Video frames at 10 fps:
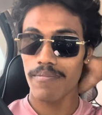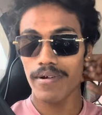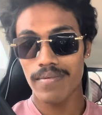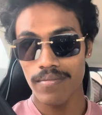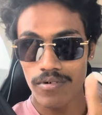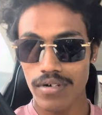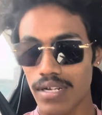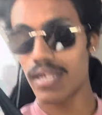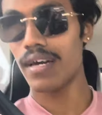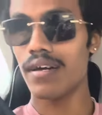अपॉइंटमेंट बुक
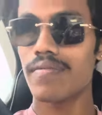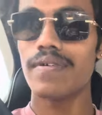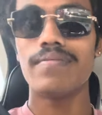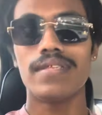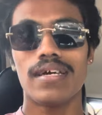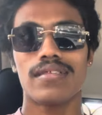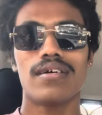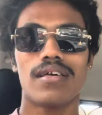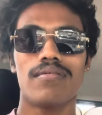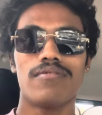करके आया फिर भी
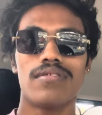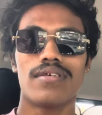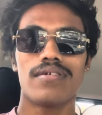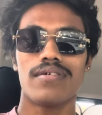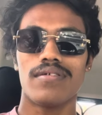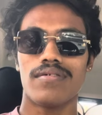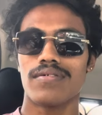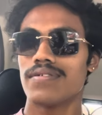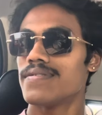देखते हैं क्या बोलते हैं ये लोग